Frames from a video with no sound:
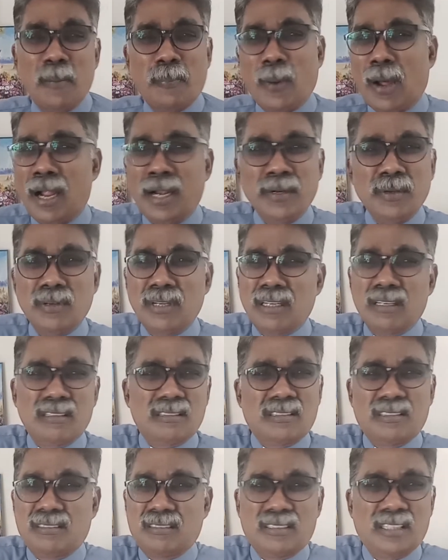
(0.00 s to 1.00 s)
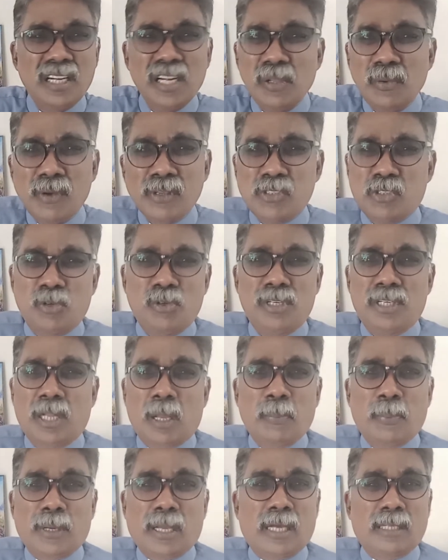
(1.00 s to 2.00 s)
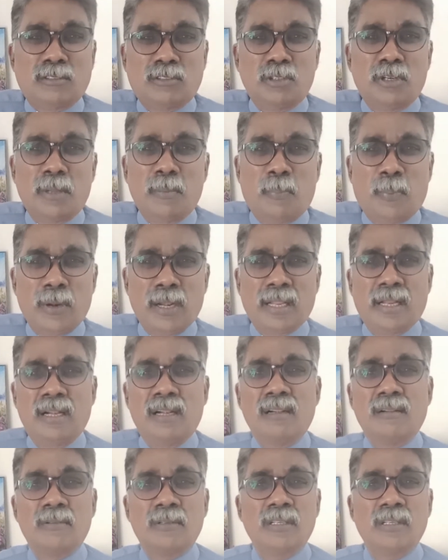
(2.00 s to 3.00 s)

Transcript: பாண்டவன் தெளிவாக சொல்லிட்டு அப்போ கத்துடைய பிள்ளைகள்